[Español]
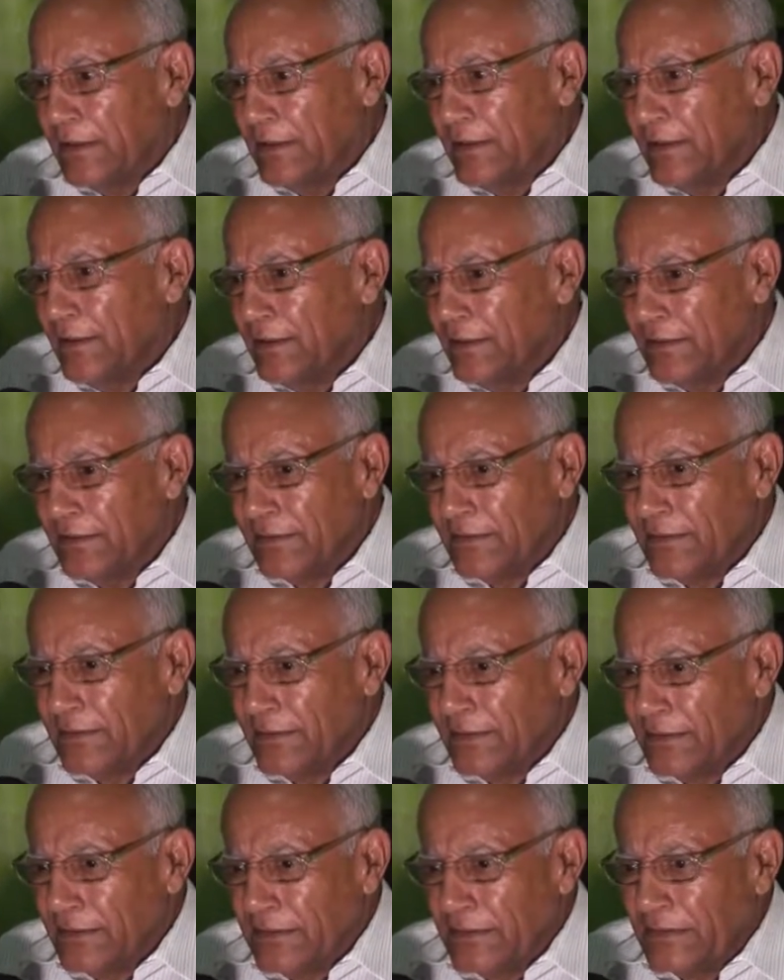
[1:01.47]

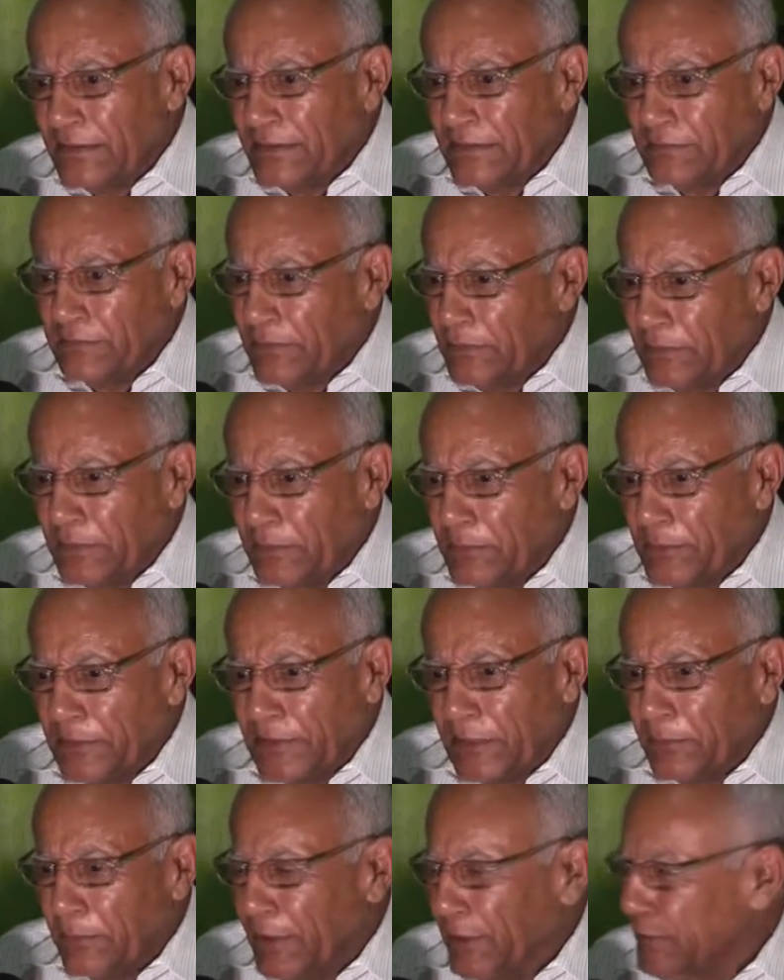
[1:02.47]
Eh, me vive
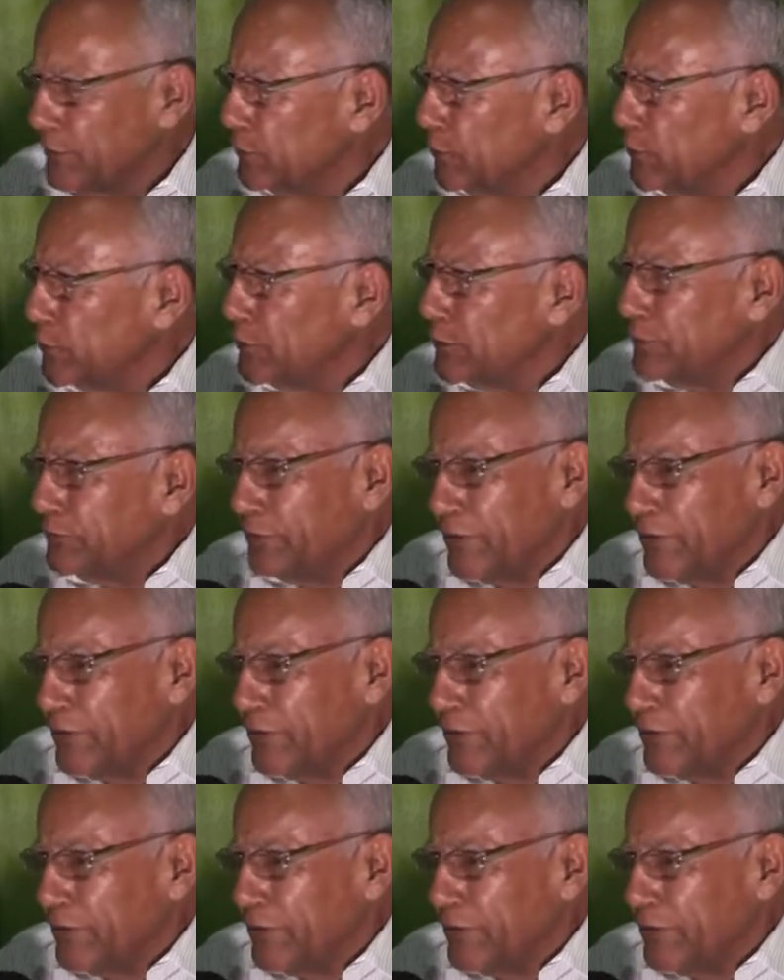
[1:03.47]
llamando